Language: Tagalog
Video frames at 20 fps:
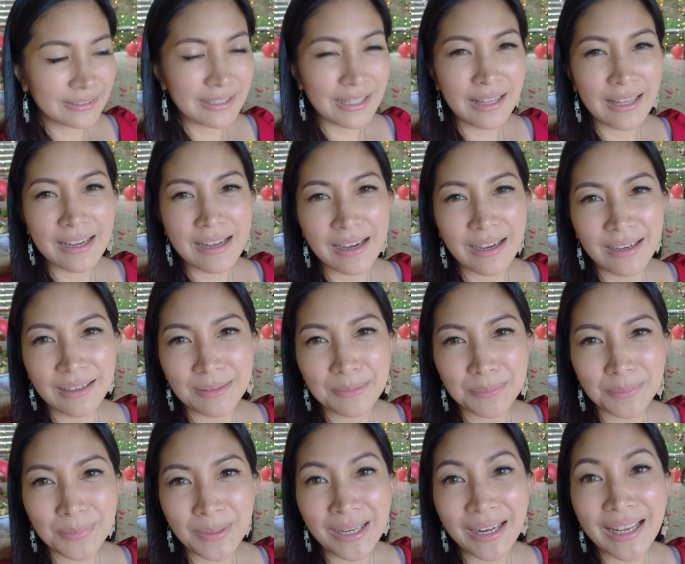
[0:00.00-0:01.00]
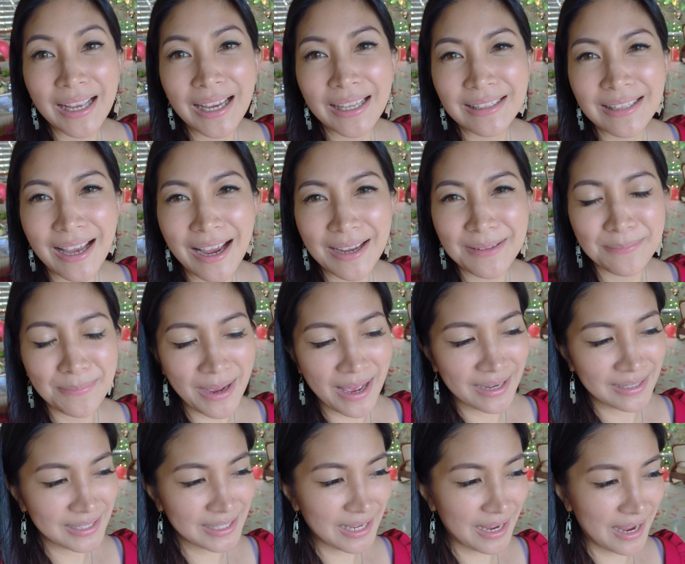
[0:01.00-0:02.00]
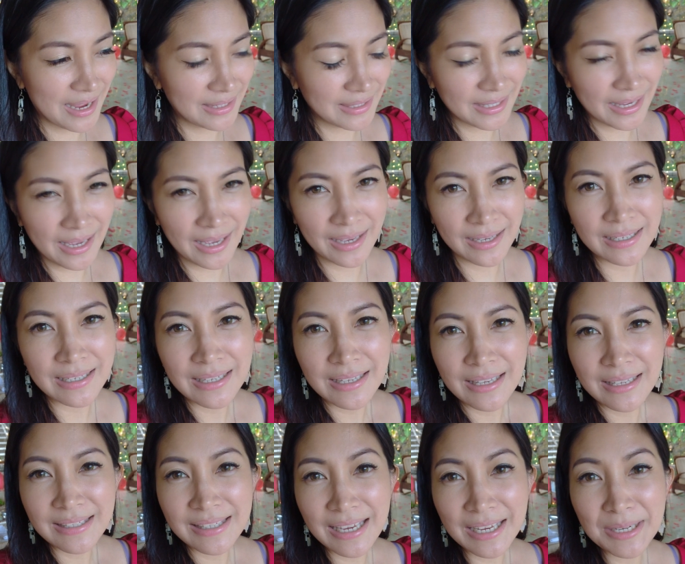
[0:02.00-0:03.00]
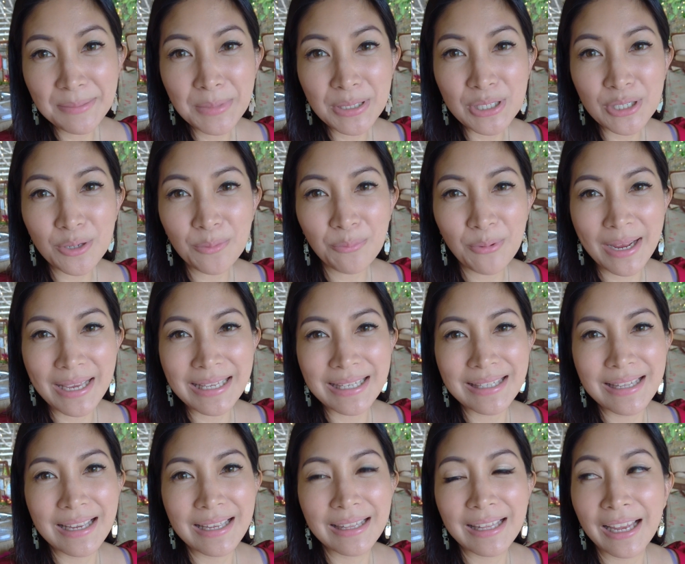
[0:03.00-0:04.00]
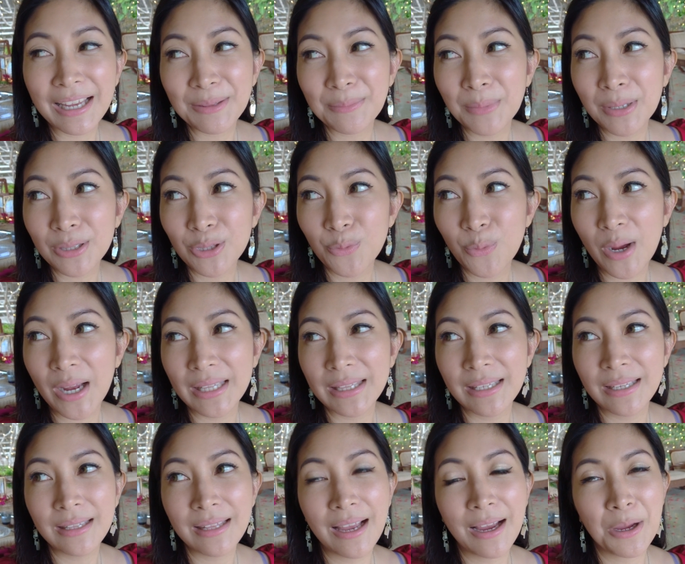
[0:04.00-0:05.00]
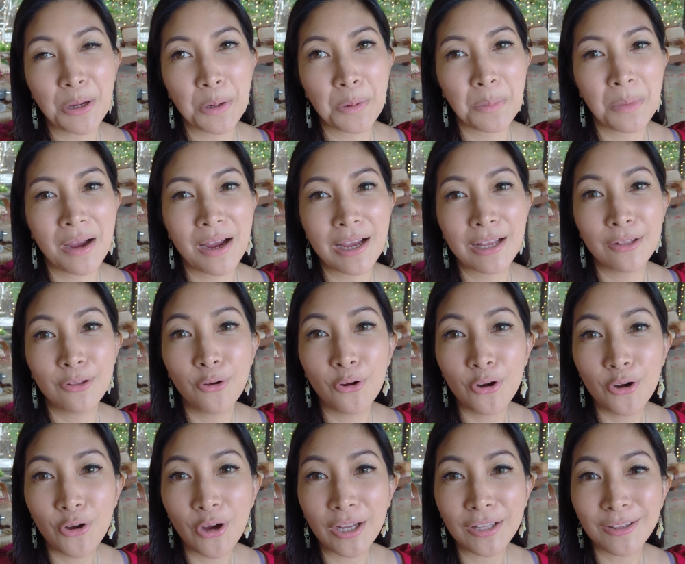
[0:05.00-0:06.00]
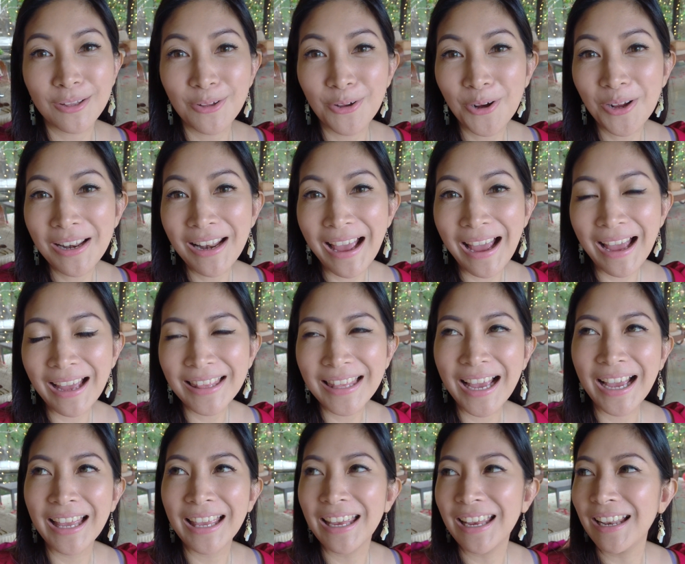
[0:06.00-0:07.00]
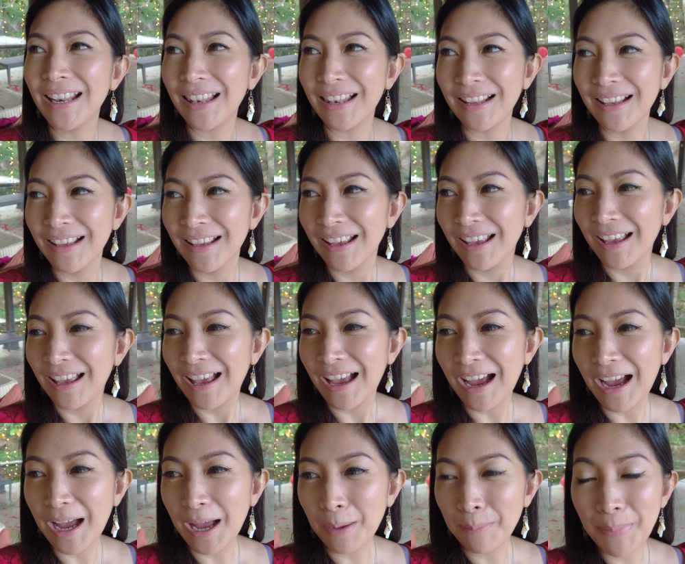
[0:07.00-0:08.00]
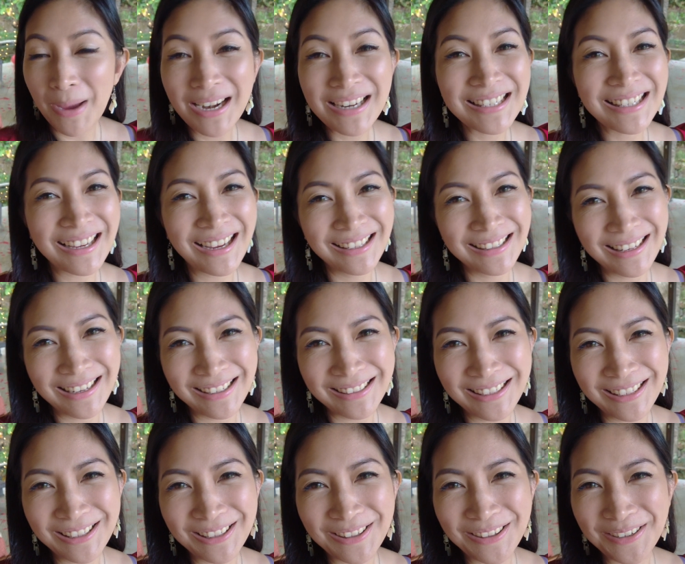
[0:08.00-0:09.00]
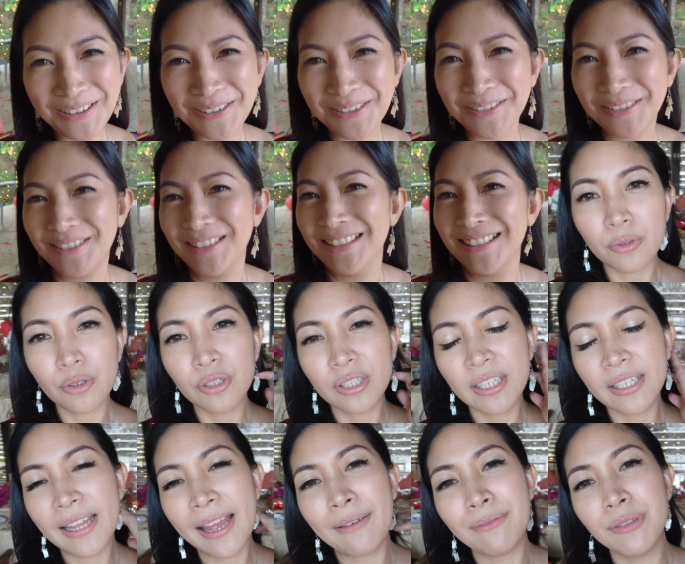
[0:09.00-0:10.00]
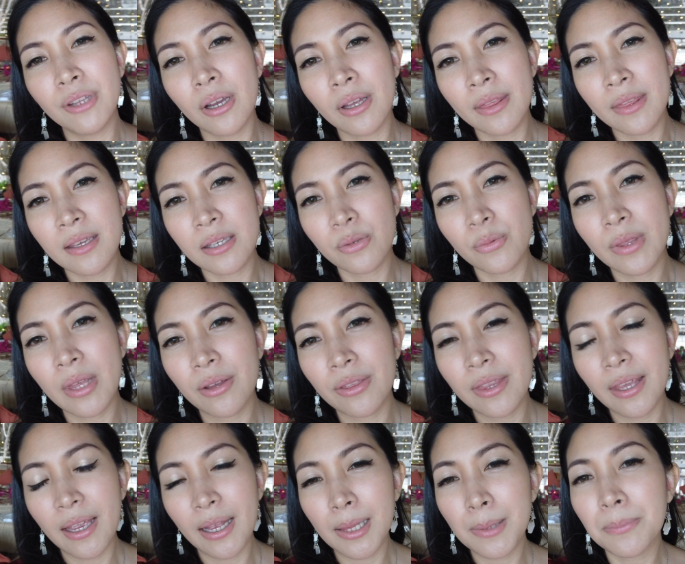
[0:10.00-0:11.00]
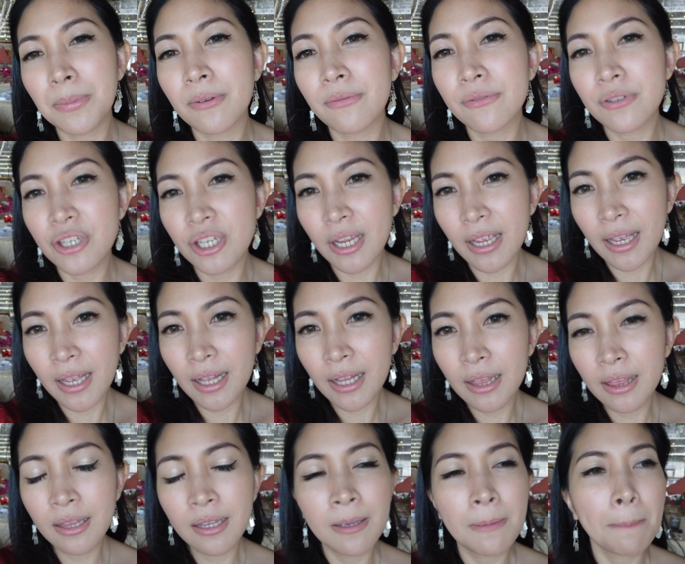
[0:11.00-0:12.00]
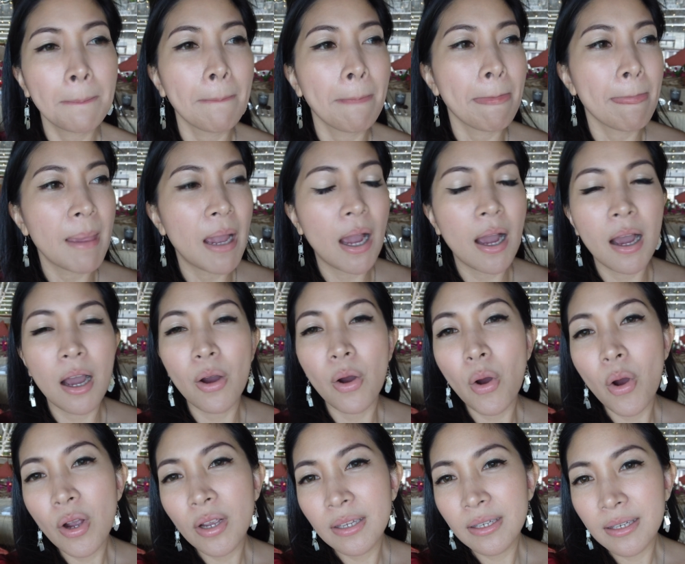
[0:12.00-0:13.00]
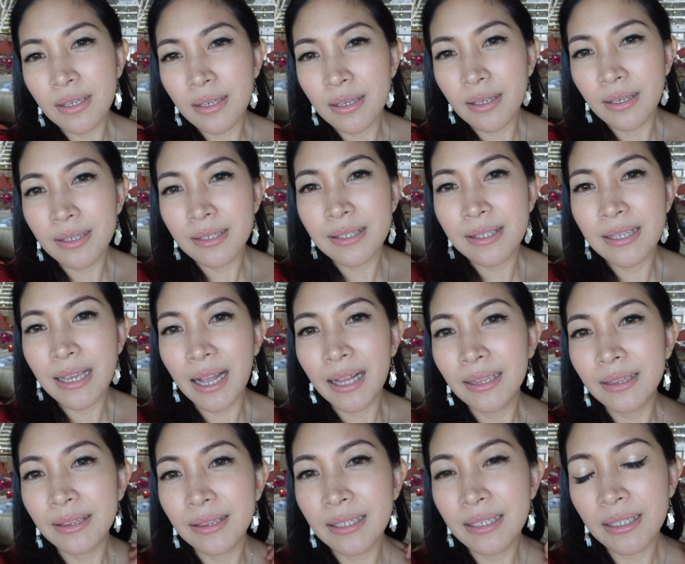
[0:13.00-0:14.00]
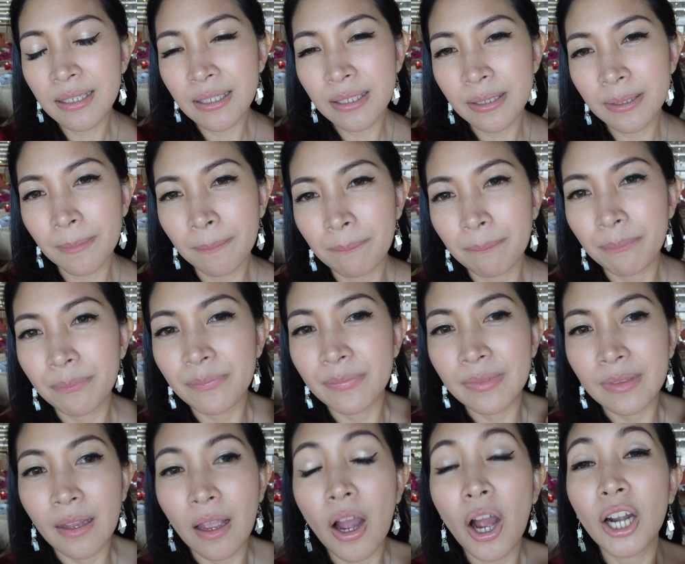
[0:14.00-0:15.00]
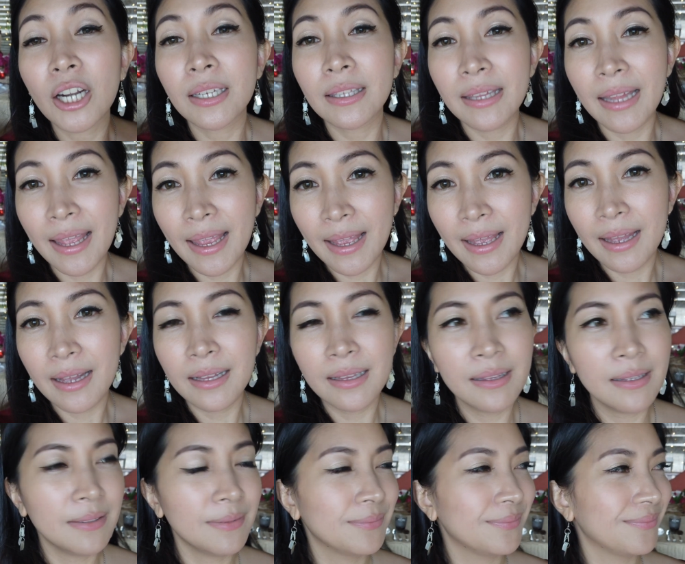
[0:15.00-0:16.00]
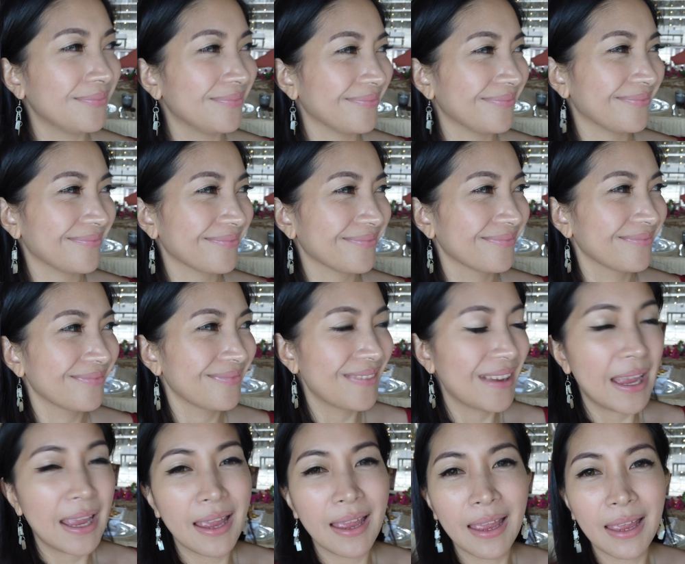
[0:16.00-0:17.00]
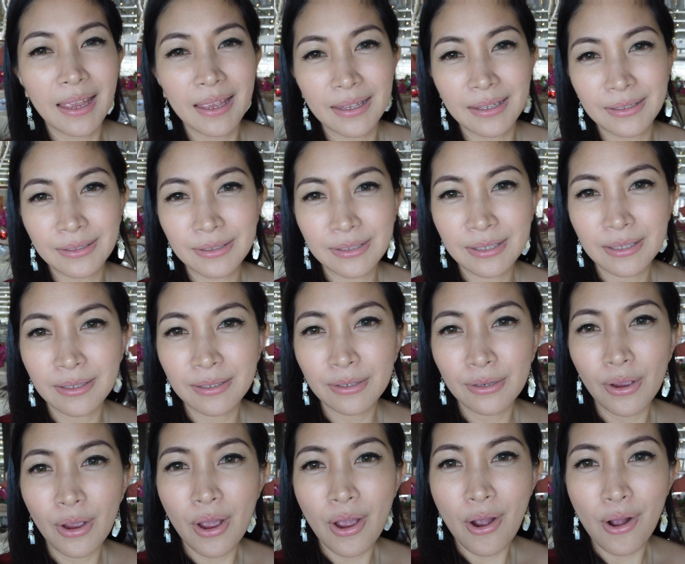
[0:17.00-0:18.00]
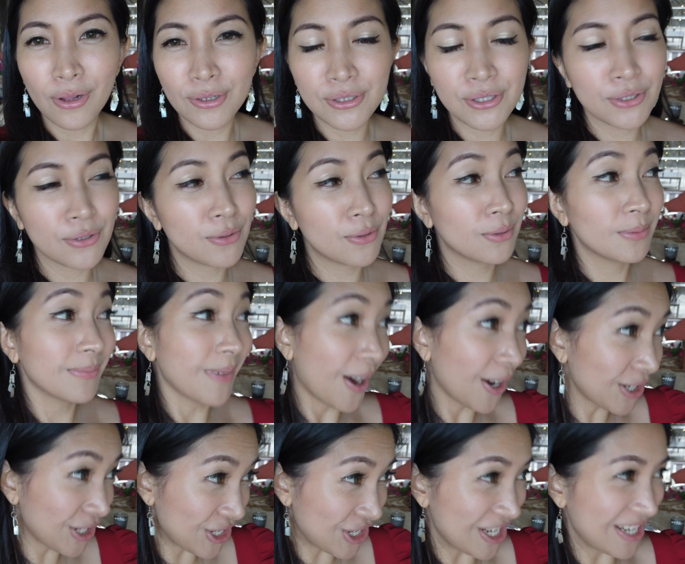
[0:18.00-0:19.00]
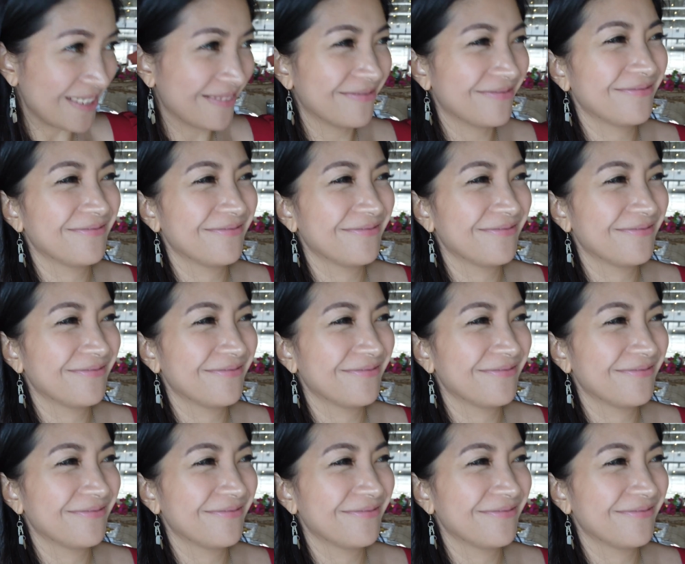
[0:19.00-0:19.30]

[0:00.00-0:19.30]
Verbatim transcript: talagang pinaghandaan para sa kanya. Sana ma-surprise din at matuwa din ang mga lolo at lola dahil uh, para sa kanila din to. couldn't have done this without the help of Jel, uh, Ogie, Zaldi, Arnel, and also Archie.